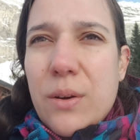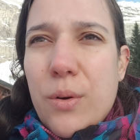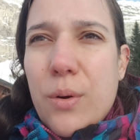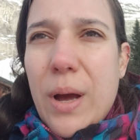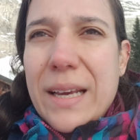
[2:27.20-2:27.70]

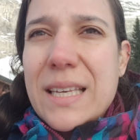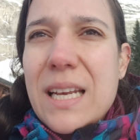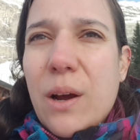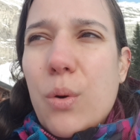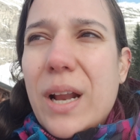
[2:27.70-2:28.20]
euh, à
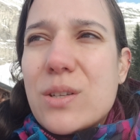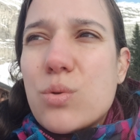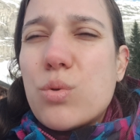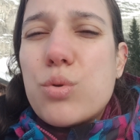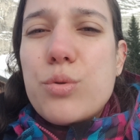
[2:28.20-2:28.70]
qui les
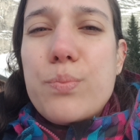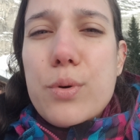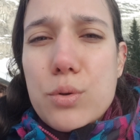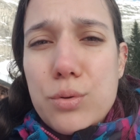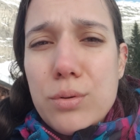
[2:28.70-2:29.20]
relations coûtent
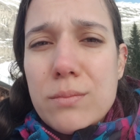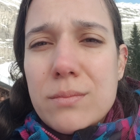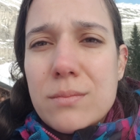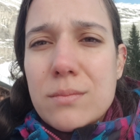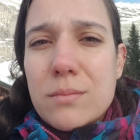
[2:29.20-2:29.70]
beaucoup,
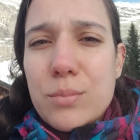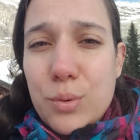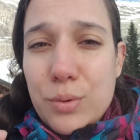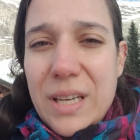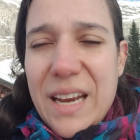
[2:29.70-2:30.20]

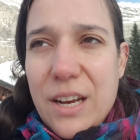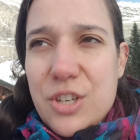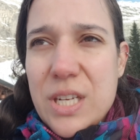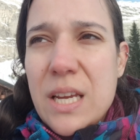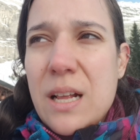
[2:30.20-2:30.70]
beaucoup
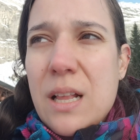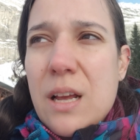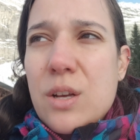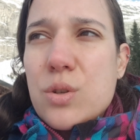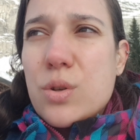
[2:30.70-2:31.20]
d'énergie,
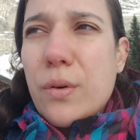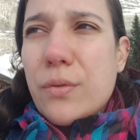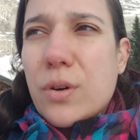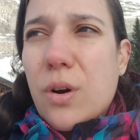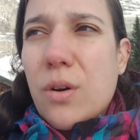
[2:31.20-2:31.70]

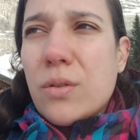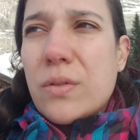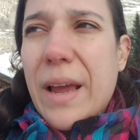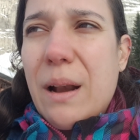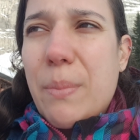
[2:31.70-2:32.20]
sauf quand
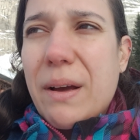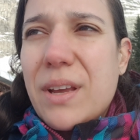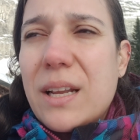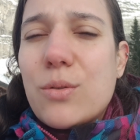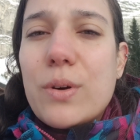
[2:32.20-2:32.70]
elles
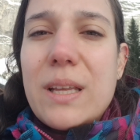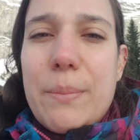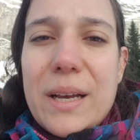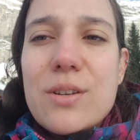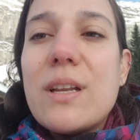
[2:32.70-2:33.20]
parviennent à trouver des
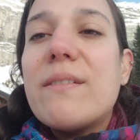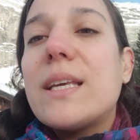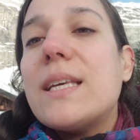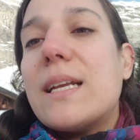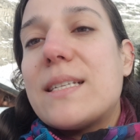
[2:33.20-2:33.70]
personnes
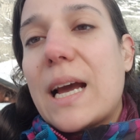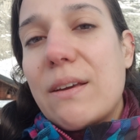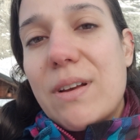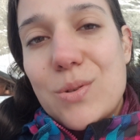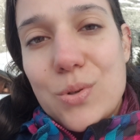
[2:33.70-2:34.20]
avec qui elles
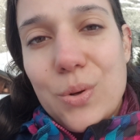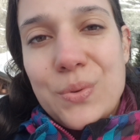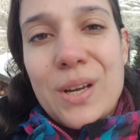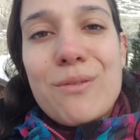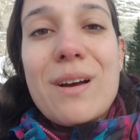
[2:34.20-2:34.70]
arrivent à se
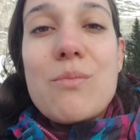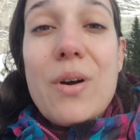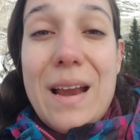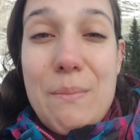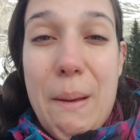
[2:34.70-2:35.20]
sentir
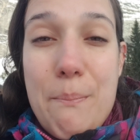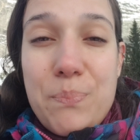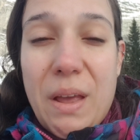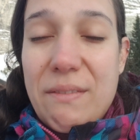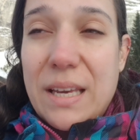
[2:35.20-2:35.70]
vraiment elles-mêmes,
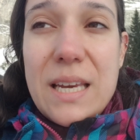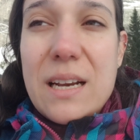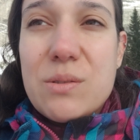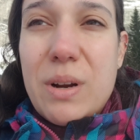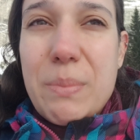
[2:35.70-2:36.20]
avec qui
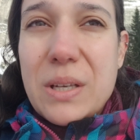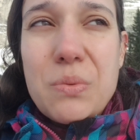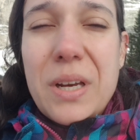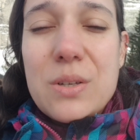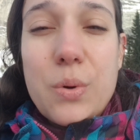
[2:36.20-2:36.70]
elles ont
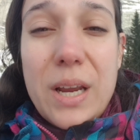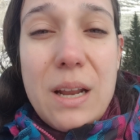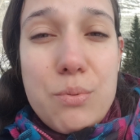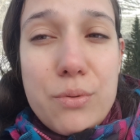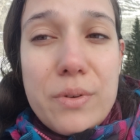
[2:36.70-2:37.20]
l'impression qu'elles n'ont rien
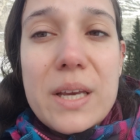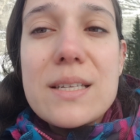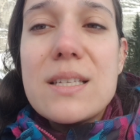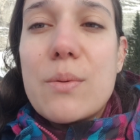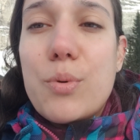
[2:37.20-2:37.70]
à prouver. Et
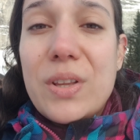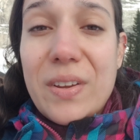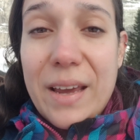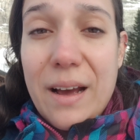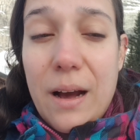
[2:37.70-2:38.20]
ça, ça peut être
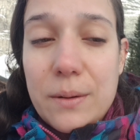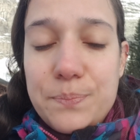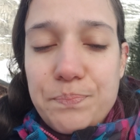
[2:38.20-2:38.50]
très rare.